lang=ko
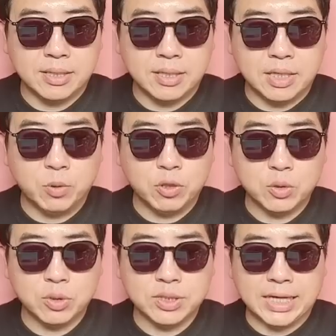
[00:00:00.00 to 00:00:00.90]

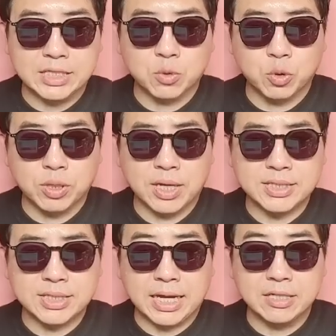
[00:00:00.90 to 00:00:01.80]
이번에도 이제 아직
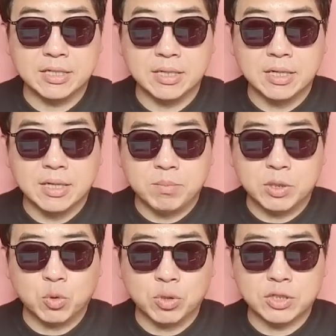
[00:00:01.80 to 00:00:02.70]
공개하지 않은
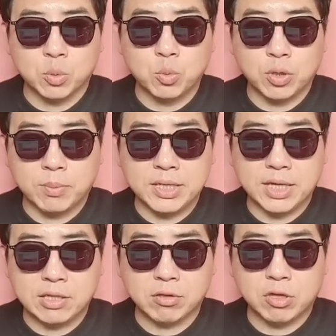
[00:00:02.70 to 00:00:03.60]
미공개 정보가
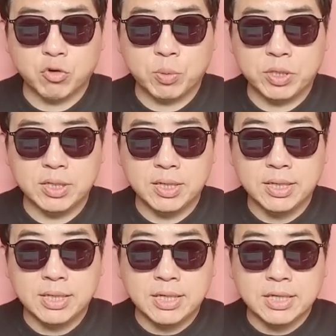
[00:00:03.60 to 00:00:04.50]
만약에 있었다고 하면은
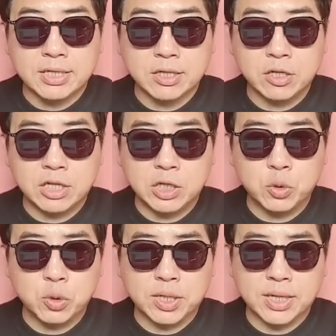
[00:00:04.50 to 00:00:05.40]
그걸
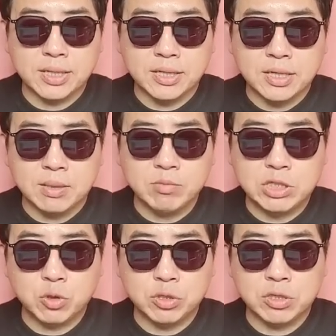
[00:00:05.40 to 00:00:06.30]
이용한
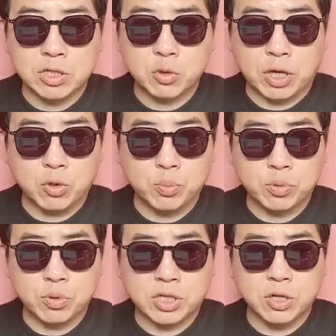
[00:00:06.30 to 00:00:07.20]
임직원들 그리고
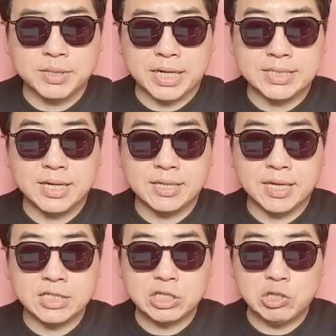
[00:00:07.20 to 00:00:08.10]
에코프로 기업 자체에
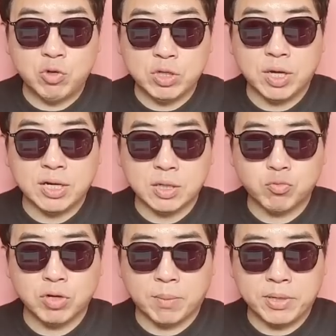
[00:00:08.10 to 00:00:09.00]
대한 신뢰도 하락이
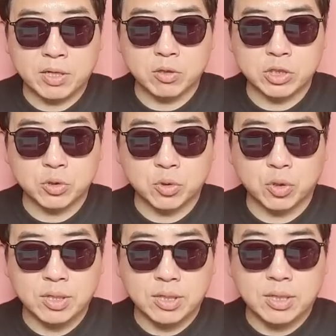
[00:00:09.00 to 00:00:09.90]
불가피할
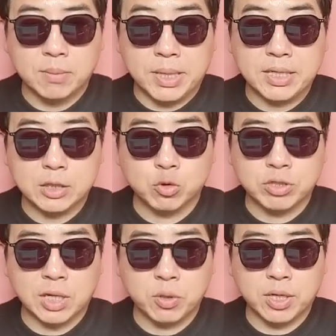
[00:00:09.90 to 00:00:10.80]
것이고 만약에
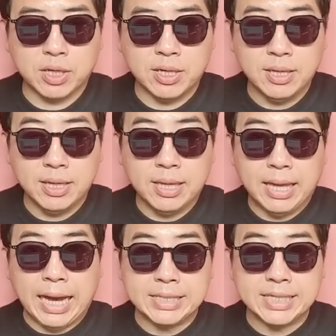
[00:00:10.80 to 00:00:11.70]
조사해 보니까
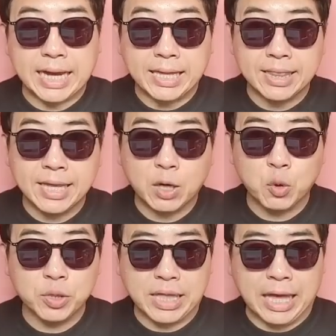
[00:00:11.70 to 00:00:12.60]
아직 안
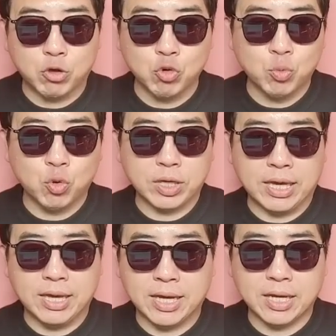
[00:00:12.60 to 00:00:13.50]
나온 대규모
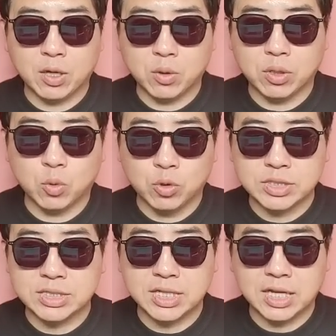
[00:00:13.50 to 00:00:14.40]
계약
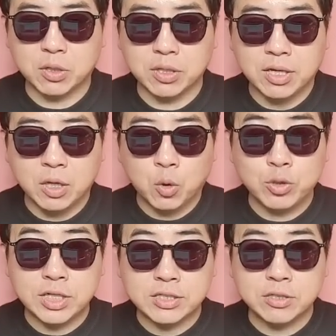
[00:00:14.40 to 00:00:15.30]
공시나 이런
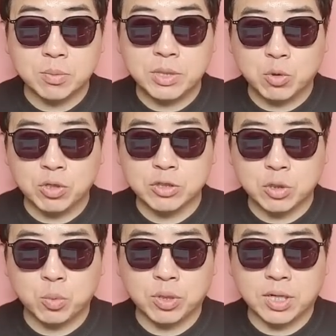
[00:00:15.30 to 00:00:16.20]
호재성 미공개
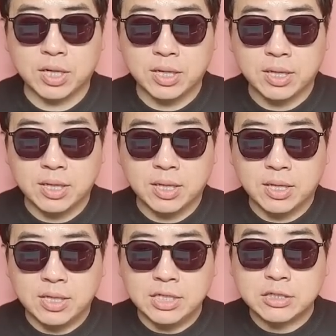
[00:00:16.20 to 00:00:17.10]
정보가
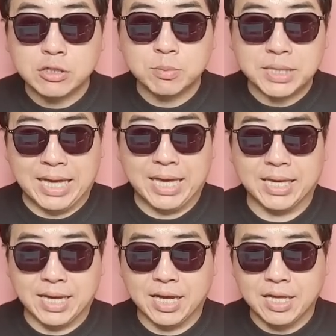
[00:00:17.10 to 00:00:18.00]
있었으면
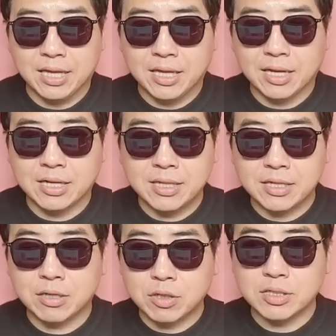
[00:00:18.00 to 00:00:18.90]
다행이야. 근데
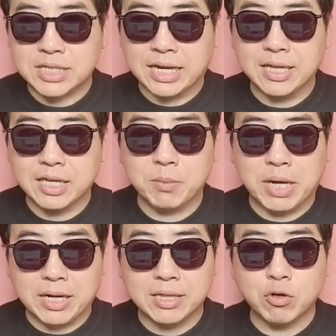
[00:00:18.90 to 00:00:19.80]
그거를 자기네끼리만
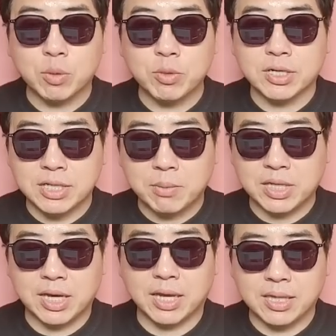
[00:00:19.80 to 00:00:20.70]
알았다고 하면 그나마
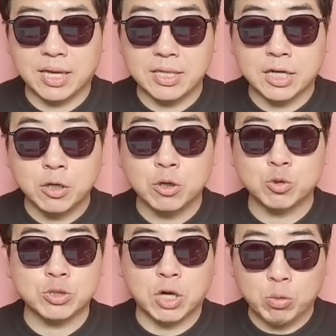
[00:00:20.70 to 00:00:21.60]
다행인데 근데 그런
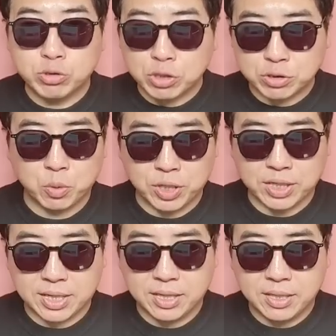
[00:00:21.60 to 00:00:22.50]
것조차 없었어
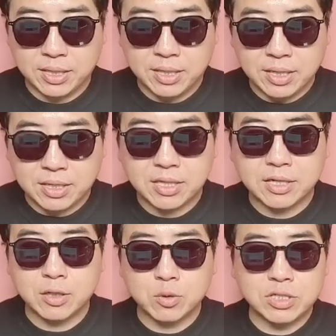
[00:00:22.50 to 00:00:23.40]
보니까
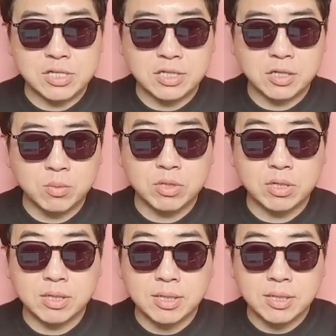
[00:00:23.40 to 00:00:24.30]
그때는 또 실체
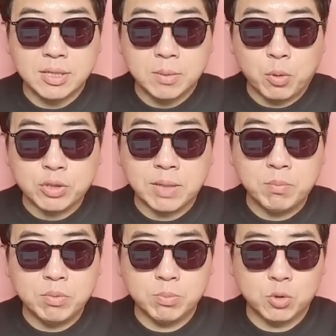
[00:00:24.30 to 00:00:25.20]
없는 폭탄
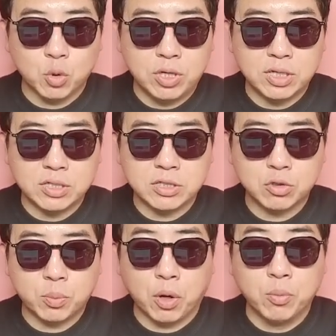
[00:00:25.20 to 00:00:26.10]
돌리기
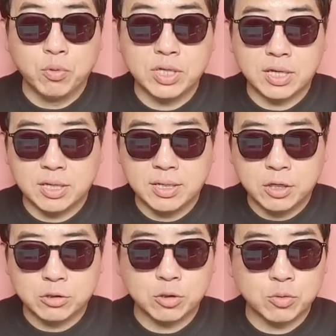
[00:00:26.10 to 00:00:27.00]
식으로 버블이
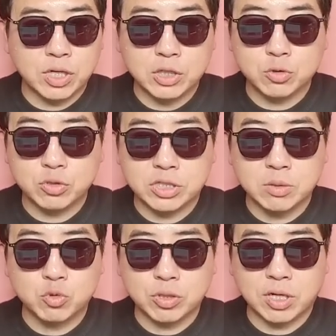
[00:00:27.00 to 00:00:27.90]
형성돼 가지고
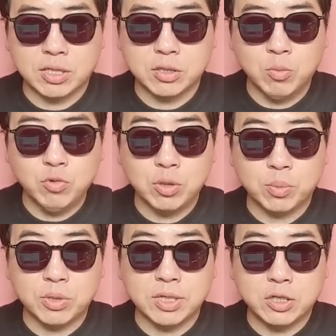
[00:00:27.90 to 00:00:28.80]
지금 주가가
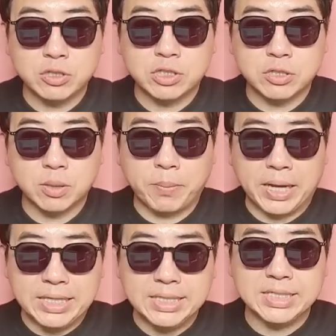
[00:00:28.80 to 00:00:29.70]
터무니없다는 이런 지적이
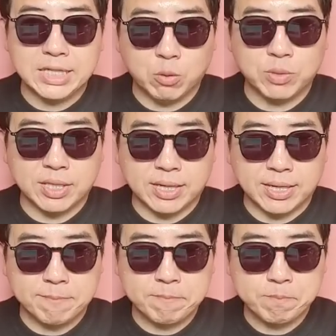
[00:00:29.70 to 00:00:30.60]
반드시 나옵니다.